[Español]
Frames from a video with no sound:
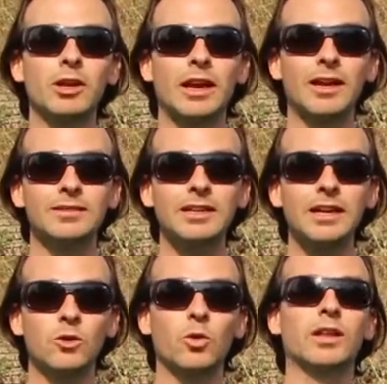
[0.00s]
por la
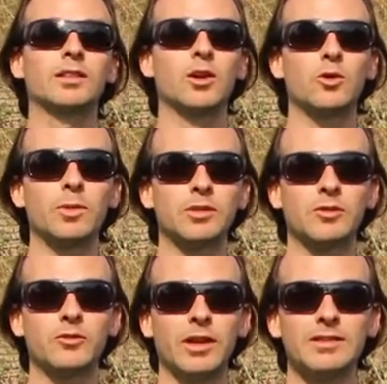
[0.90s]
guerra y durante la
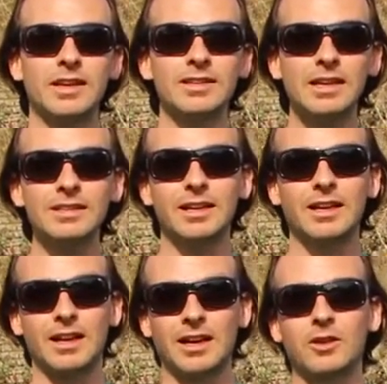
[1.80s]
ocupación francesa se
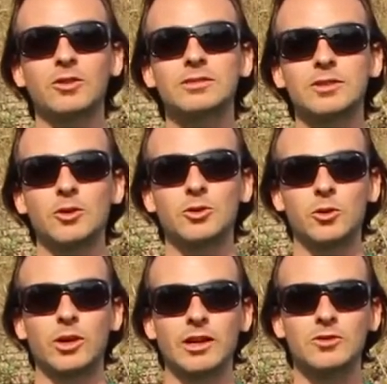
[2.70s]
encargaron de
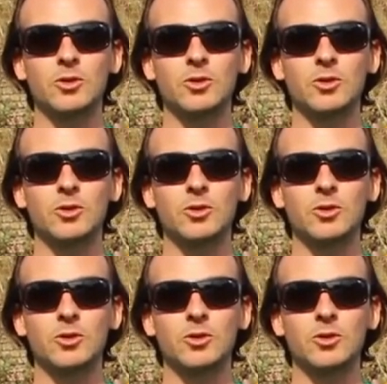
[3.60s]
reconstruir la